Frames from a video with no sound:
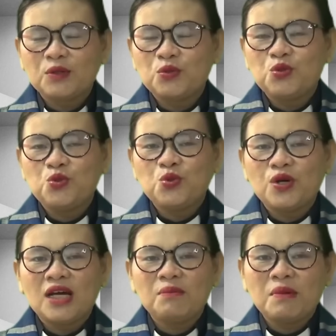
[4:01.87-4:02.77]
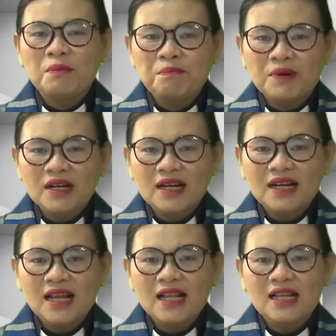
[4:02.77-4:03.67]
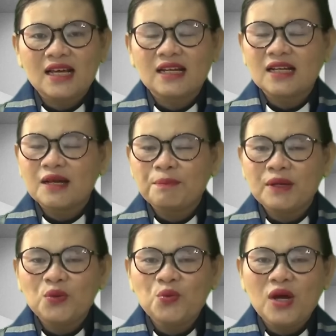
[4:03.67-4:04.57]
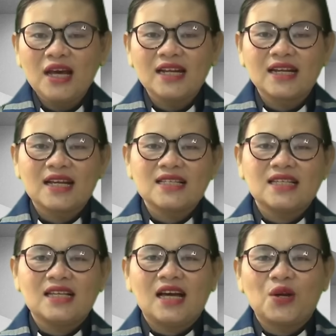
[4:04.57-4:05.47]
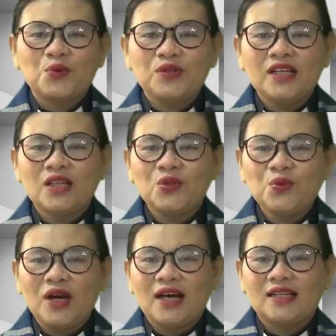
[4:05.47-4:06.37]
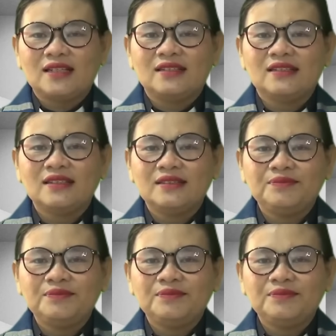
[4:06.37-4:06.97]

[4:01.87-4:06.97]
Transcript: dan bertujuan memperkenalkan kepenuhan kasih karunia Tuhan,